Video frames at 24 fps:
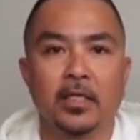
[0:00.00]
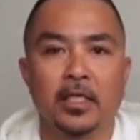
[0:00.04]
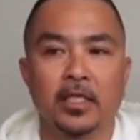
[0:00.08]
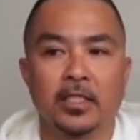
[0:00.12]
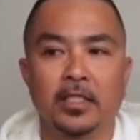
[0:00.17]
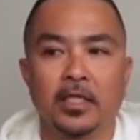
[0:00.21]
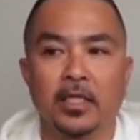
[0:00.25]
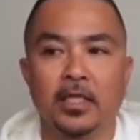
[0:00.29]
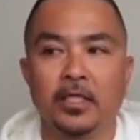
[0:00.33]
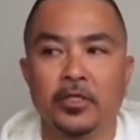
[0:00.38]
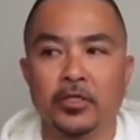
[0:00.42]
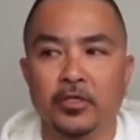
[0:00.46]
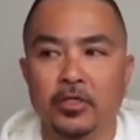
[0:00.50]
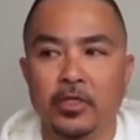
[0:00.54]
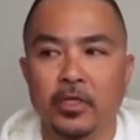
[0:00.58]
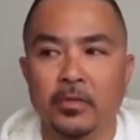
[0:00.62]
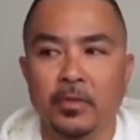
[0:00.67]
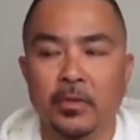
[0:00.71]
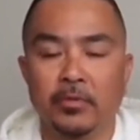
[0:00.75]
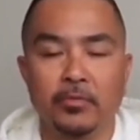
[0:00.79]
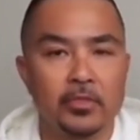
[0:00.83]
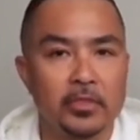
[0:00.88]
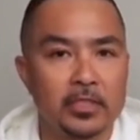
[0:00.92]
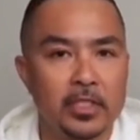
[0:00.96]
kasi yun
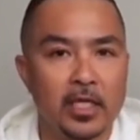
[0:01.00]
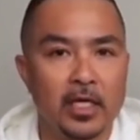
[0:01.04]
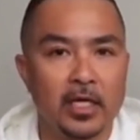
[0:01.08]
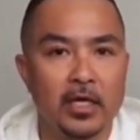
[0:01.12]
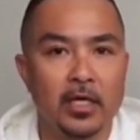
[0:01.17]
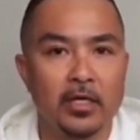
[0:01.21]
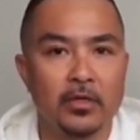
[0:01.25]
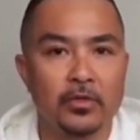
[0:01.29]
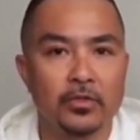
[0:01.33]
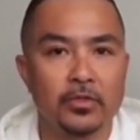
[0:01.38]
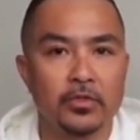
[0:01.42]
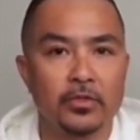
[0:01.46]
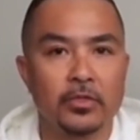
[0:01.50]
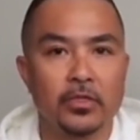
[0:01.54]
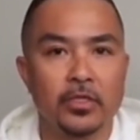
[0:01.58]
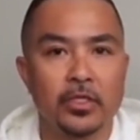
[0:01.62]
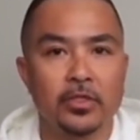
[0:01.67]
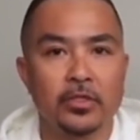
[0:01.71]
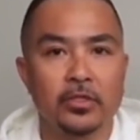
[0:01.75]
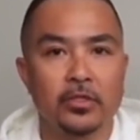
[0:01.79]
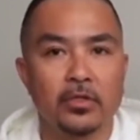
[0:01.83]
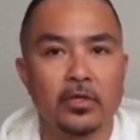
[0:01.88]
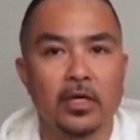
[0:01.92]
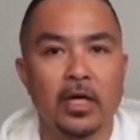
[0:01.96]
naman po talaga ang gusto
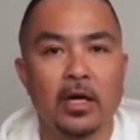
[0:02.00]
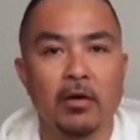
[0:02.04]
ninyo.